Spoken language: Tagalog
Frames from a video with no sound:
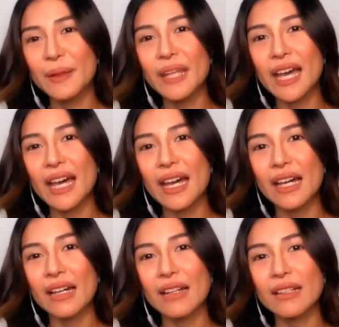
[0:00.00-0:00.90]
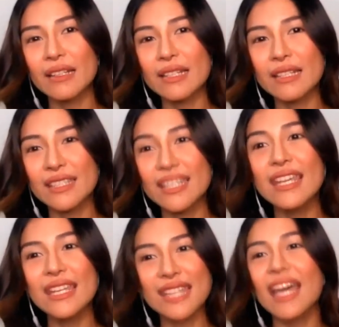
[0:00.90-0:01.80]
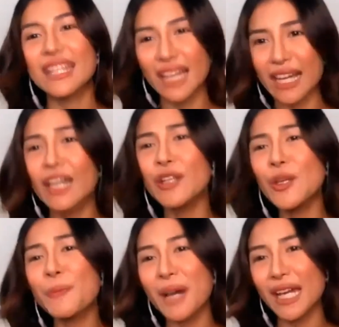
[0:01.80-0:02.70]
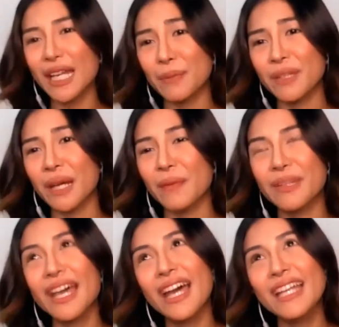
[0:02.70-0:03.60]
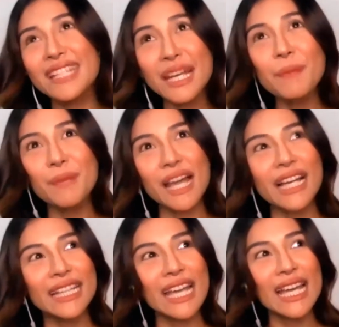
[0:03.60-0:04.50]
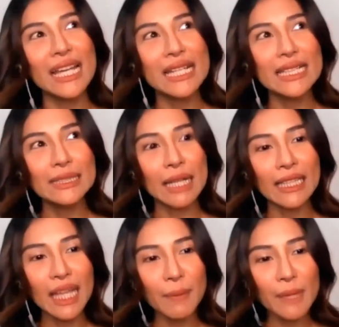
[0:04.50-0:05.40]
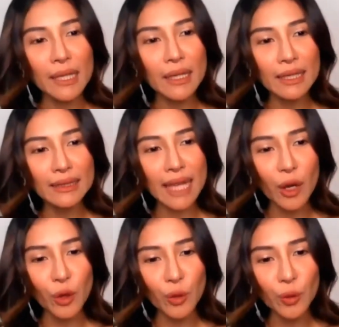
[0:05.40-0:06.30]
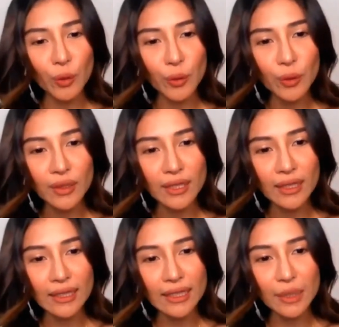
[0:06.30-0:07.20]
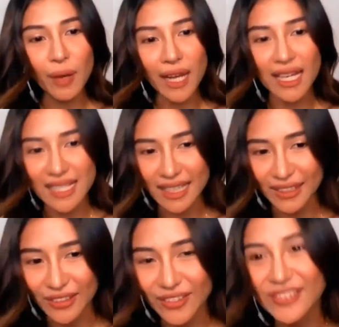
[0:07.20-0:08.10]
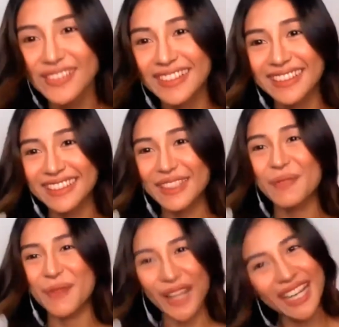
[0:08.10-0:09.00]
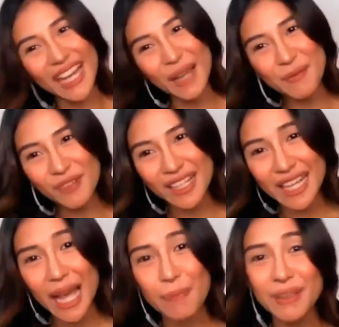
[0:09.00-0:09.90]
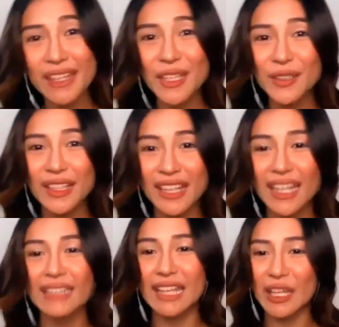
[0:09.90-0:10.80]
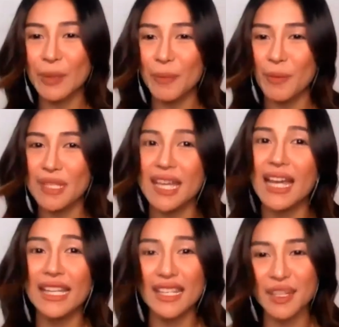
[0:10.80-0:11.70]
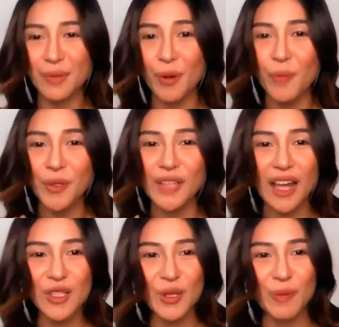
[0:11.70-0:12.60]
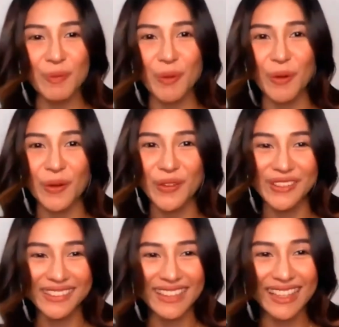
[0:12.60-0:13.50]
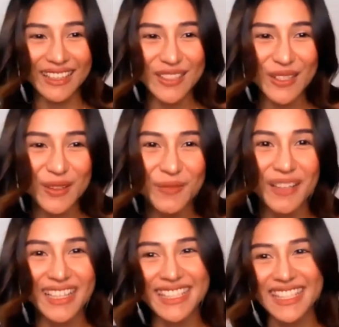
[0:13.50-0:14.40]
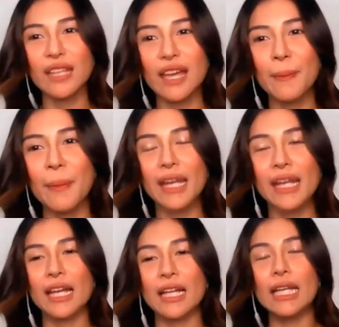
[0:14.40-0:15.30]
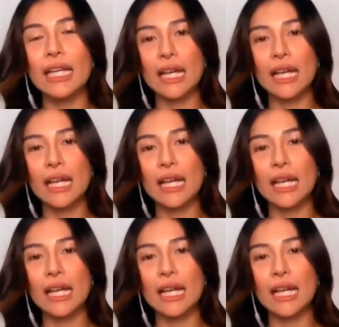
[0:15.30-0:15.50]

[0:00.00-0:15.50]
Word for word: na si Sanya, ganun yung pakiramdam na ang sarap lang na ang daming taong nagtitiwala sa iyo. Yun po. Kaya I'm very happy. Thank you, Direct. Thank you po, Miss Ali, at sa buong production po. Thank you so much. Na parang